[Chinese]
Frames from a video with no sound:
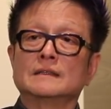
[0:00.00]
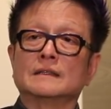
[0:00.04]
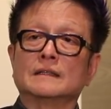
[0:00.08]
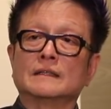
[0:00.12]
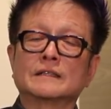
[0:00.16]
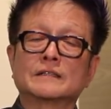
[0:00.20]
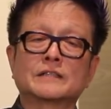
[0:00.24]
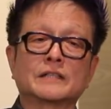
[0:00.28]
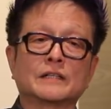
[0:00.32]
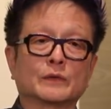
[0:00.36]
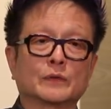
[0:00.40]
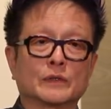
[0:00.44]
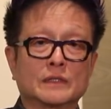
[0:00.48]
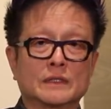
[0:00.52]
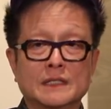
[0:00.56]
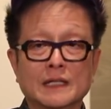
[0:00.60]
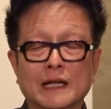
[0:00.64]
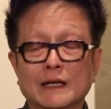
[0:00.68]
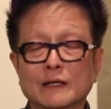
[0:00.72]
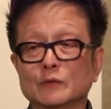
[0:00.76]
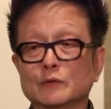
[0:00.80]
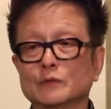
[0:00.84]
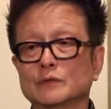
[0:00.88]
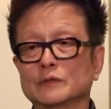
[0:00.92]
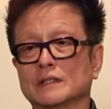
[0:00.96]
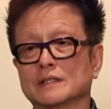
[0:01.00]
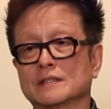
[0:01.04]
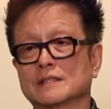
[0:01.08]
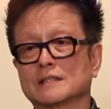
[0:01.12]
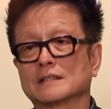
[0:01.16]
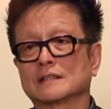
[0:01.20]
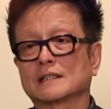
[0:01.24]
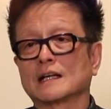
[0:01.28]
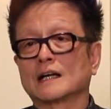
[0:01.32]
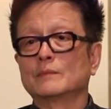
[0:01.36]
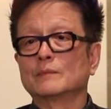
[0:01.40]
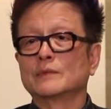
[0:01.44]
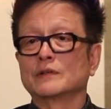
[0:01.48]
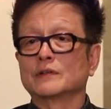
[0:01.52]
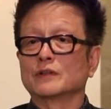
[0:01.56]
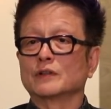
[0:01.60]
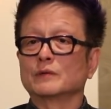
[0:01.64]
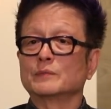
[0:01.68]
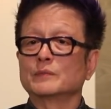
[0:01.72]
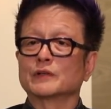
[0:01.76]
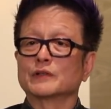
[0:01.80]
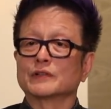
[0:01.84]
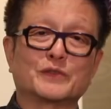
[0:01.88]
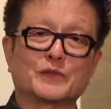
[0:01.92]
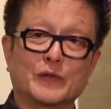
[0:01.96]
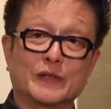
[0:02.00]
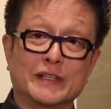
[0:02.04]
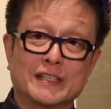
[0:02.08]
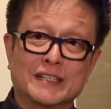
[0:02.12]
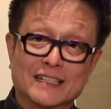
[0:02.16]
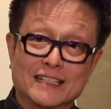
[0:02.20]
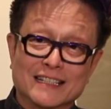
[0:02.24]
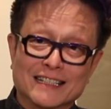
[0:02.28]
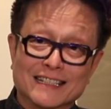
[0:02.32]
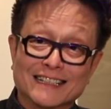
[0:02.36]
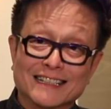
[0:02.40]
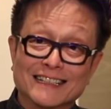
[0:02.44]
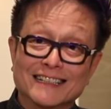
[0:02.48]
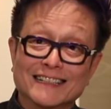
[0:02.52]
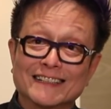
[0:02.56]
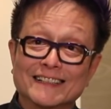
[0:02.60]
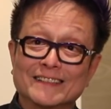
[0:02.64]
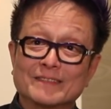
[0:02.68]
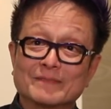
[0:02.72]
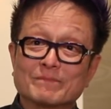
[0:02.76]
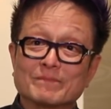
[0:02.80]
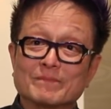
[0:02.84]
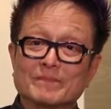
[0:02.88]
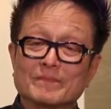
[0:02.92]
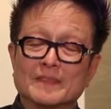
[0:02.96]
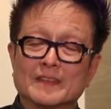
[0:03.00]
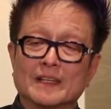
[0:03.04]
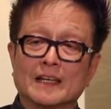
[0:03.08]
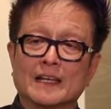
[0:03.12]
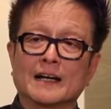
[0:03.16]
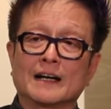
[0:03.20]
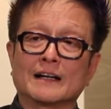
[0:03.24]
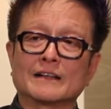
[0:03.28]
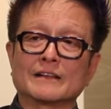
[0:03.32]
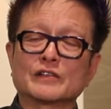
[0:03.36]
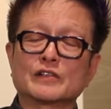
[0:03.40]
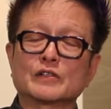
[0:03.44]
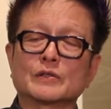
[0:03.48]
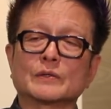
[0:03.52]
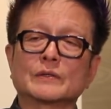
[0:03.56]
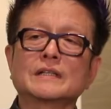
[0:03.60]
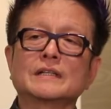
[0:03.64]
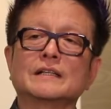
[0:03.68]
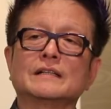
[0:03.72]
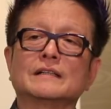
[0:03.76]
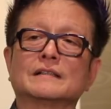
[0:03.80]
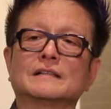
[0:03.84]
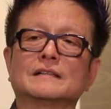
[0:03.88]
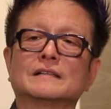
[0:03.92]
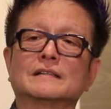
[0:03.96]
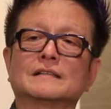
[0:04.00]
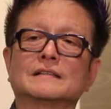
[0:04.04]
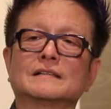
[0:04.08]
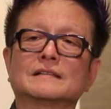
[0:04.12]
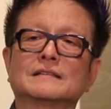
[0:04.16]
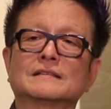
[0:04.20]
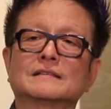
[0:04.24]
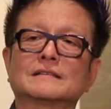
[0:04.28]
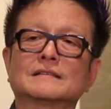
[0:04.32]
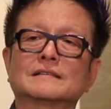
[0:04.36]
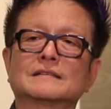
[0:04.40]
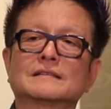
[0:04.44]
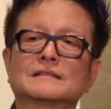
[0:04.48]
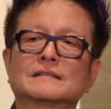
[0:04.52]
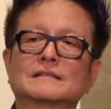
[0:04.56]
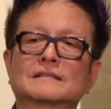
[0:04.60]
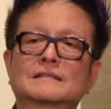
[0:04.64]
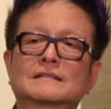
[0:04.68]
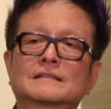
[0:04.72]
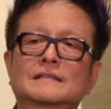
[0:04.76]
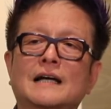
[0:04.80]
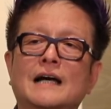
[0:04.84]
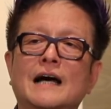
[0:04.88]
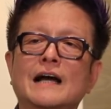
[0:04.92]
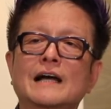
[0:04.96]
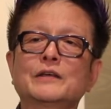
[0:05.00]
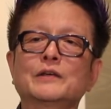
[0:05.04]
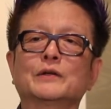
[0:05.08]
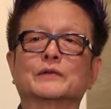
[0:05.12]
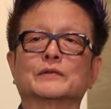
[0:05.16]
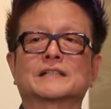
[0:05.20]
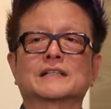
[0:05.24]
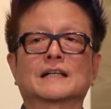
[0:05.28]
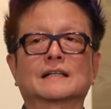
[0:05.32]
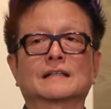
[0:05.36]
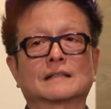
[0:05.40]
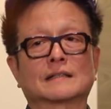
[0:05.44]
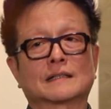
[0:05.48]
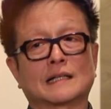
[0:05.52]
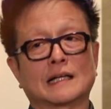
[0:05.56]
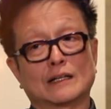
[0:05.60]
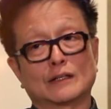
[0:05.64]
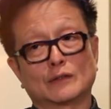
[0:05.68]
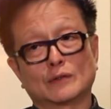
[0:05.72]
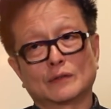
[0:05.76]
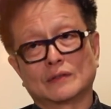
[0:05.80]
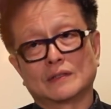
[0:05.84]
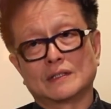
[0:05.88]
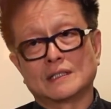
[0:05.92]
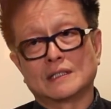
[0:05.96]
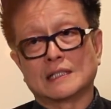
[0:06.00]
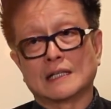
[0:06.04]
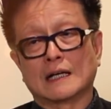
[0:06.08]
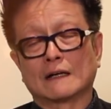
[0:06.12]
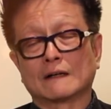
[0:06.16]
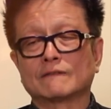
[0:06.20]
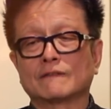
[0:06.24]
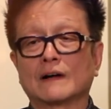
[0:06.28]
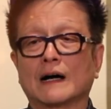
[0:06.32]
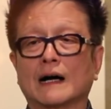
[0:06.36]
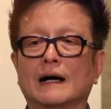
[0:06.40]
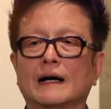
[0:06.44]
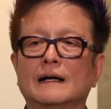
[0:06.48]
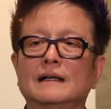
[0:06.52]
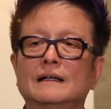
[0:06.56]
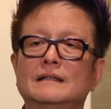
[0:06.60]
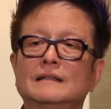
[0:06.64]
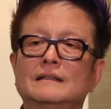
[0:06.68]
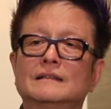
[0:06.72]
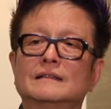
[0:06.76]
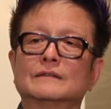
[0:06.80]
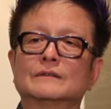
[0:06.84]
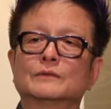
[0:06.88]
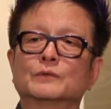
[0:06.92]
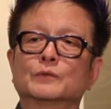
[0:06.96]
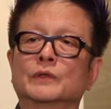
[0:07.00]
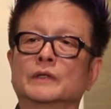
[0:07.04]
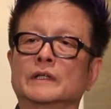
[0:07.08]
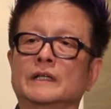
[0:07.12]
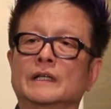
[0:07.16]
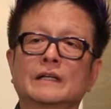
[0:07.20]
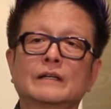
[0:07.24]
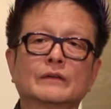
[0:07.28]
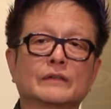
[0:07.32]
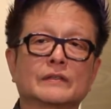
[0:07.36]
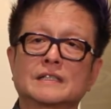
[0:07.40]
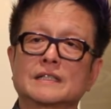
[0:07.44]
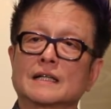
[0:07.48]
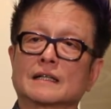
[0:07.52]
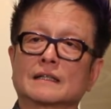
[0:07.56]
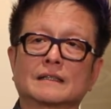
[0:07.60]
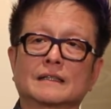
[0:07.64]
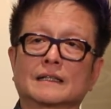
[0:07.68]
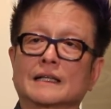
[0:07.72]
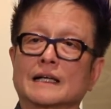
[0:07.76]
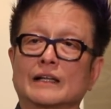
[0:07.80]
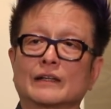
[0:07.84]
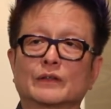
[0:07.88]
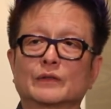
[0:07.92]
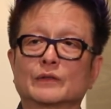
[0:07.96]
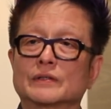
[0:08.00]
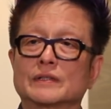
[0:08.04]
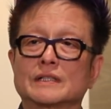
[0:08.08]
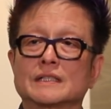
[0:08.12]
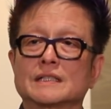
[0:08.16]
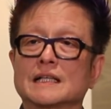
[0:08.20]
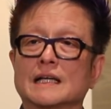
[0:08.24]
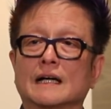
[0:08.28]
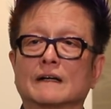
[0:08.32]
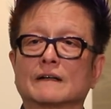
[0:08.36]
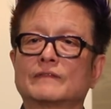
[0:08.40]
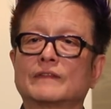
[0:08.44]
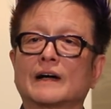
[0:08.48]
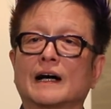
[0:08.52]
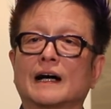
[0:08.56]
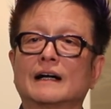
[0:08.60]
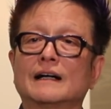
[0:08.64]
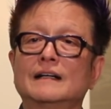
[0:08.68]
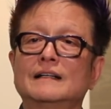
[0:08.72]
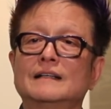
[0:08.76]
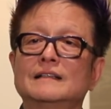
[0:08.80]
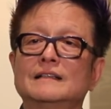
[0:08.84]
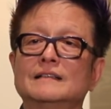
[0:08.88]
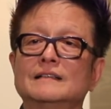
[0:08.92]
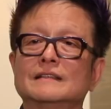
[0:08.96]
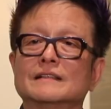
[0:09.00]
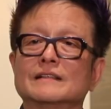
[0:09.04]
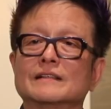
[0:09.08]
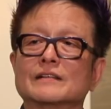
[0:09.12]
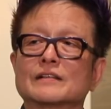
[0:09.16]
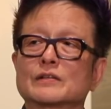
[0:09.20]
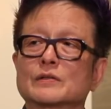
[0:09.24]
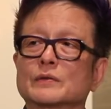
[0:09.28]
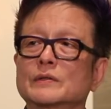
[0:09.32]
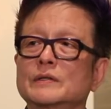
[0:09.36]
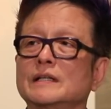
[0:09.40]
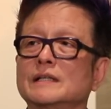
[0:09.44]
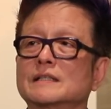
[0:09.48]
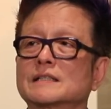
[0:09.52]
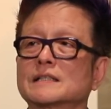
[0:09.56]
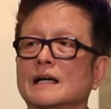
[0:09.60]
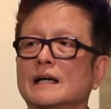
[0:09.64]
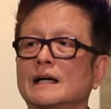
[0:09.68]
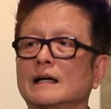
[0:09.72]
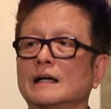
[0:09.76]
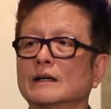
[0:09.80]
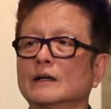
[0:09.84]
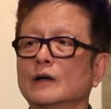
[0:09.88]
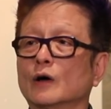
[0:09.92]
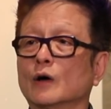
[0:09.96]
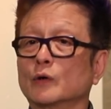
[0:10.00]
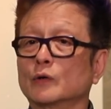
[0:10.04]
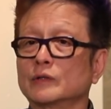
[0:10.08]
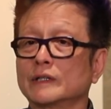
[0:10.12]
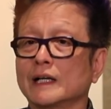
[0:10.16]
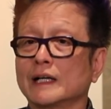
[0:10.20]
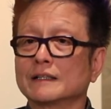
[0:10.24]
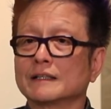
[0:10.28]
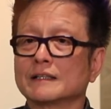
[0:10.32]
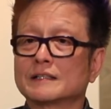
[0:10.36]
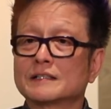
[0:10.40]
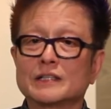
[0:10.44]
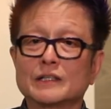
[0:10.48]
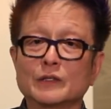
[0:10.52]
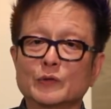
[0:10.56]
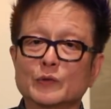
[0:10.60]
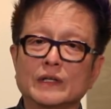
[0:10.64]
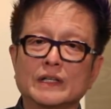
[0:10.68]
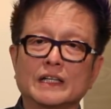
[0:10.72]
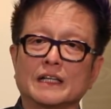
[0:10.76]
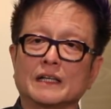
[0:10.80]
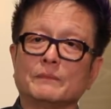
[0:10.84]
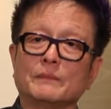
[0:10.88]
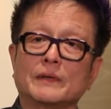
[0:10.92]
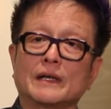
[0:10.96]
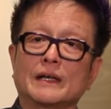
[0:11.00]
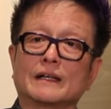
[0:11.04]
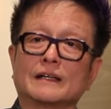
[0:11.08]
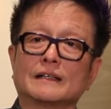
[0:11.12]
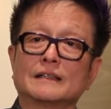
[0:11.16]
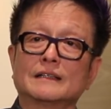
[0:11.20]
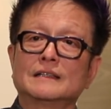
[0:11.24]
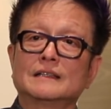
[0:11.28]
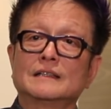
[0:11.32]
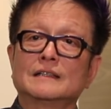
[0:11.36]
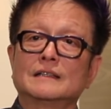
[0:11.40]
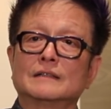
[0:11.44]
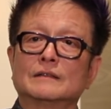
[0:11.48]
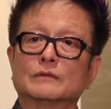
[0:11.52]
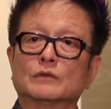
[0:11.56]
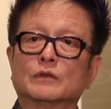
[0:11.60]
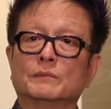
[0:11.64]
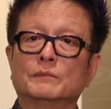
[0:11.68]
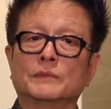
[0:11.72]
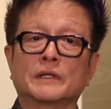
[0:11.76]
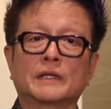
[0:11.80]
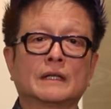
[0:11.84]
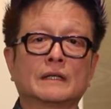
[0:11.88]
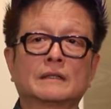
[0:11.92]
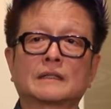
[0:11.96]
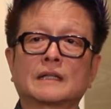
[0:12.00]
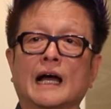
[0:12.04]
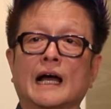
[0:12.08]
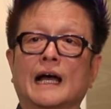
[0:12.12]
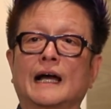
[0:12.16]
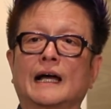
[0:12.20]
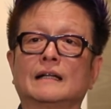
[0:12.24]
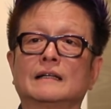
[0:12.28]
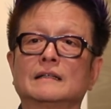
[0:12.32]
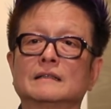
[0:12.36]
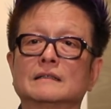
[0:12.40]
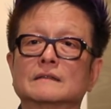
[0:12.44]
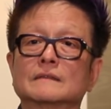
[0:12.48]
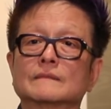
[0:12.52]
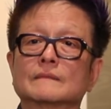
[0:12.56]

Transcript: 而且我在乎的是他们有没有觉知呀。所以呢，他有这样的感动跟想法，我也有这样的感动跟想法。所以在很偶然的机会里面，我们一谈，